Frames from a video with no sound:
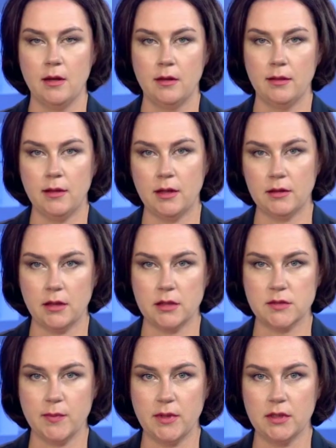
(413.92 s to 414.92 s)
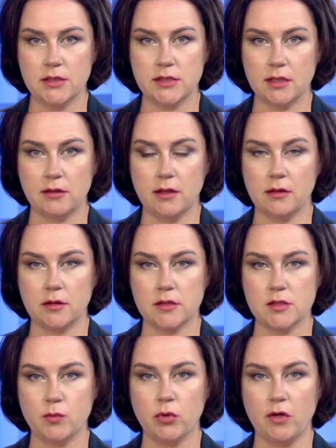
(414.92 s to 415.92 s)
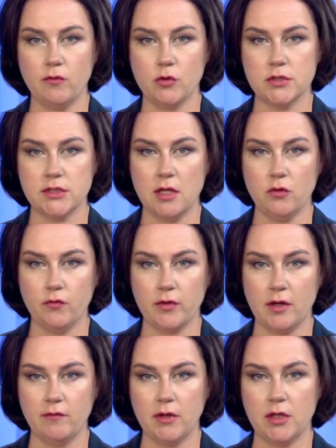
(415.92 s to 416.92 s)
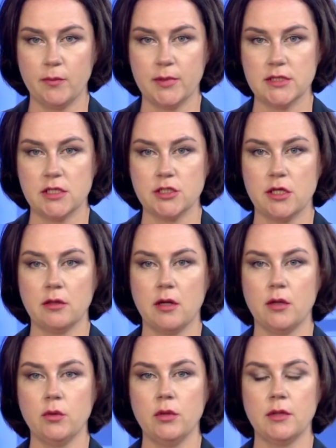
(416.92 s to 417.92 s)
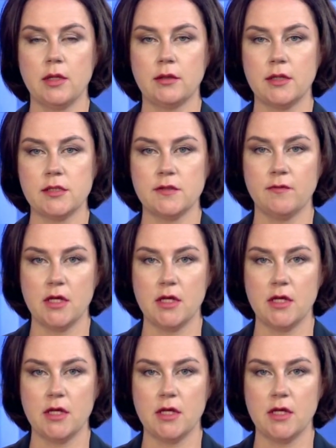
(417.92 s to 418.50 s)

«Лада» разбилась, а трактор с буровой установкой. Авария произошла накануне на трассе в